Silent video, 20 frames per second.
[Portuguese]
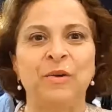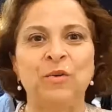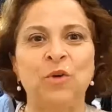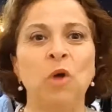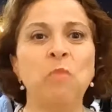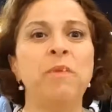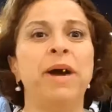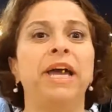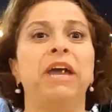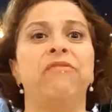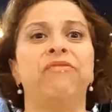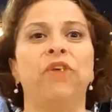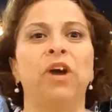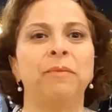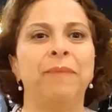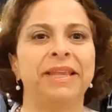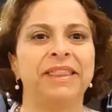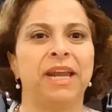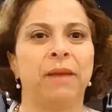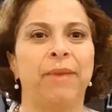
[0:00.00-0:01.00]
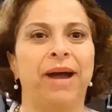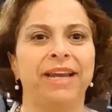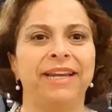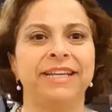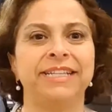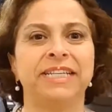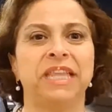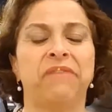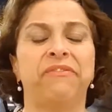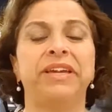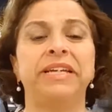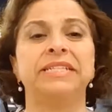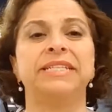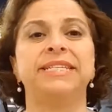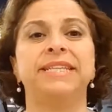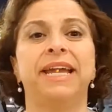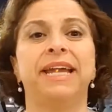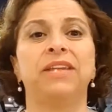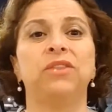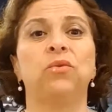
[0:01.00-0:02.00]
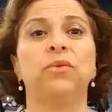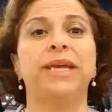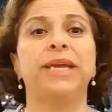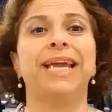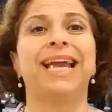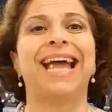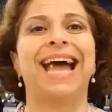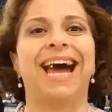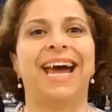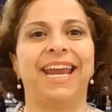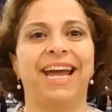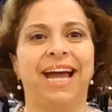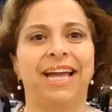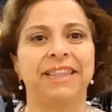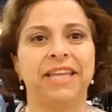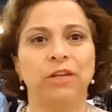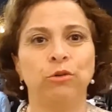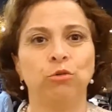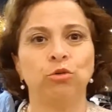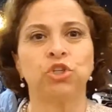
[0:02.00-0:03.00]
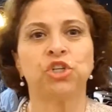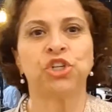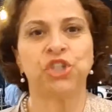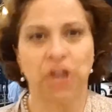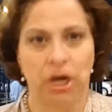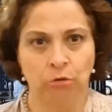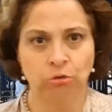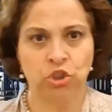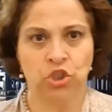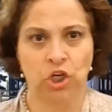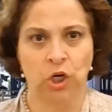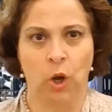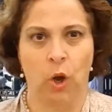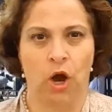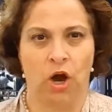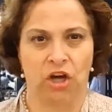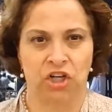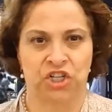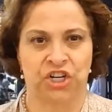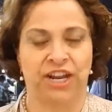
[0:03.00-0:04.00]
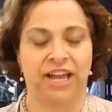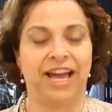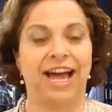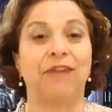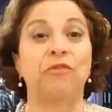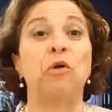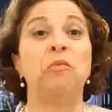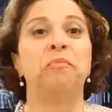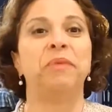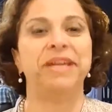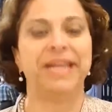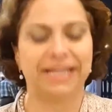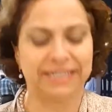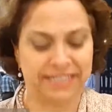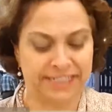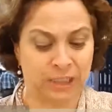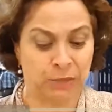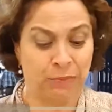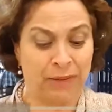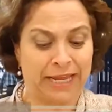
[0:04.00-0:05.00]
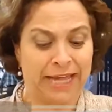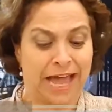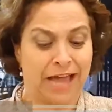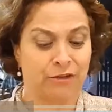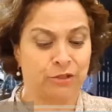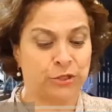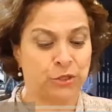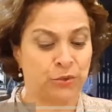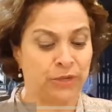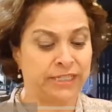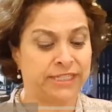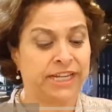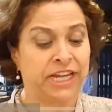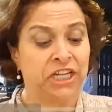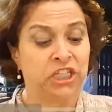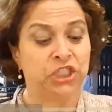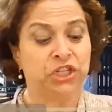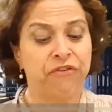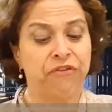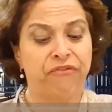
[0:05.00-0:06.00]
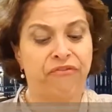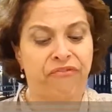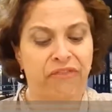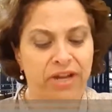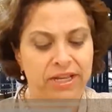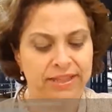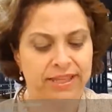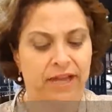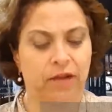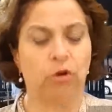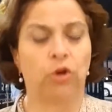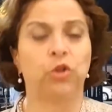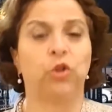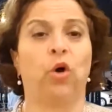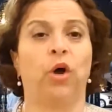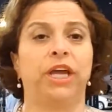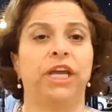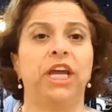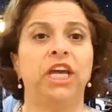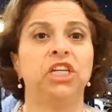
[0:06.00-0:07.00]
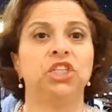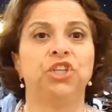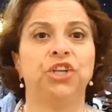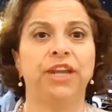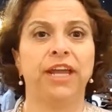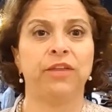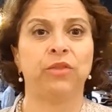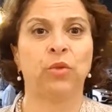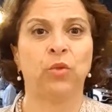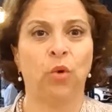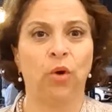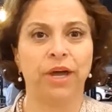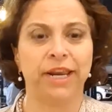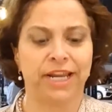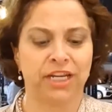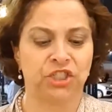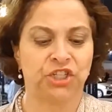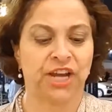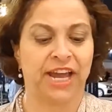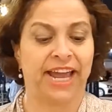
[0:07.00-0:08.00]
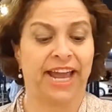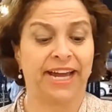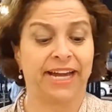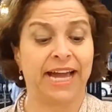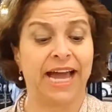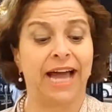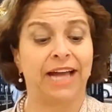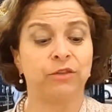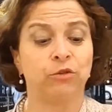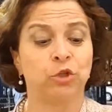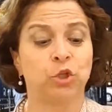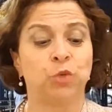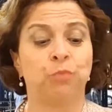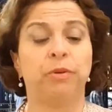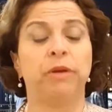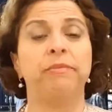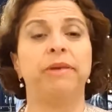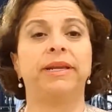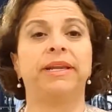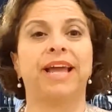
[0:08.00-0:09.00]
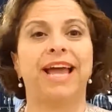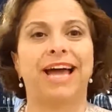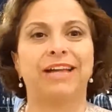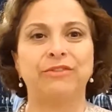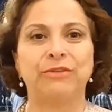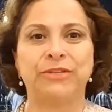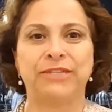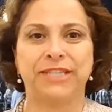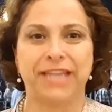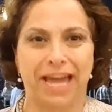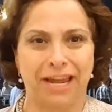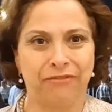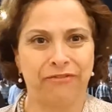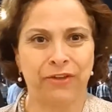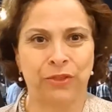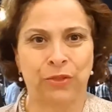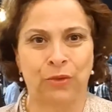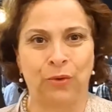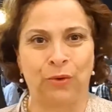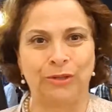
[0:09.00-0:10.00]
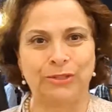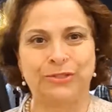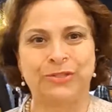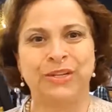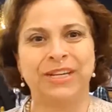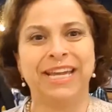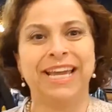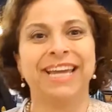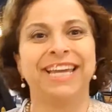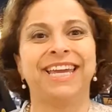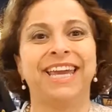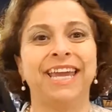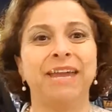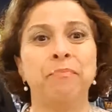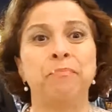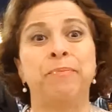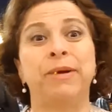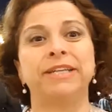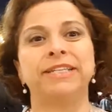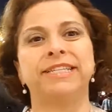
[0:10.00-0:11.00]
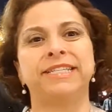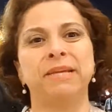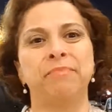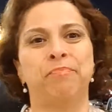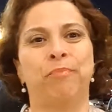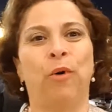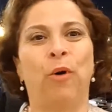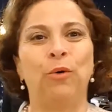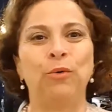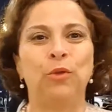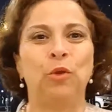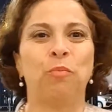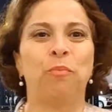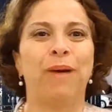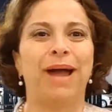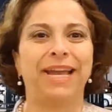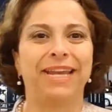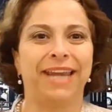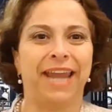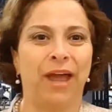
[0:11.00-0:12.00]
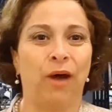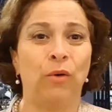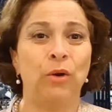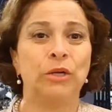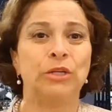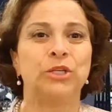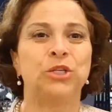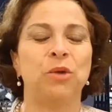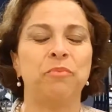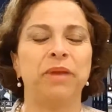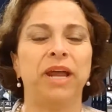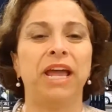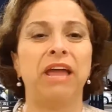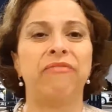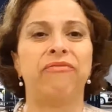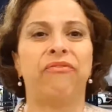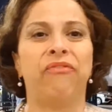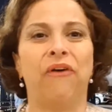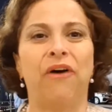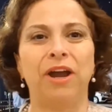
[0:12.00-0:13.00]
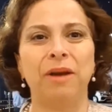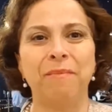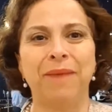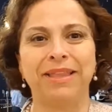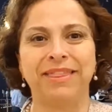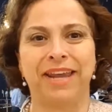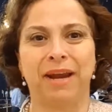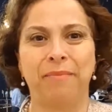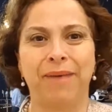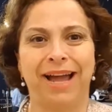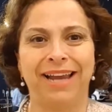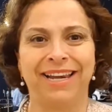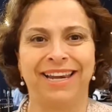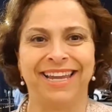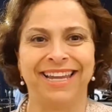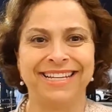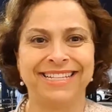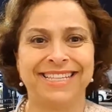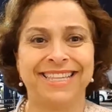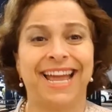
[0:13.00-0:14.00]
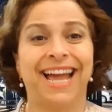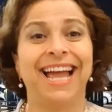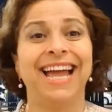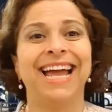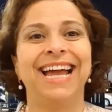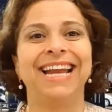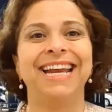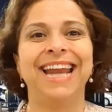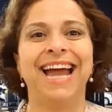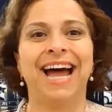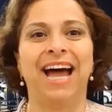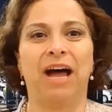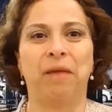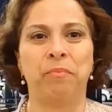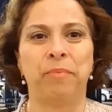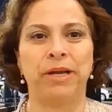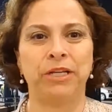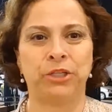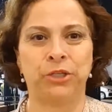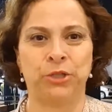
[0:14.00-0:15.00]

Como a reforma trabalhista vem sendo encarada no chão de loja? Acompanhe as explicações de Wanda Godoy, diretora de RH do supermercado Serve Todos, que participou do painel sobre reforma trabalhista na APA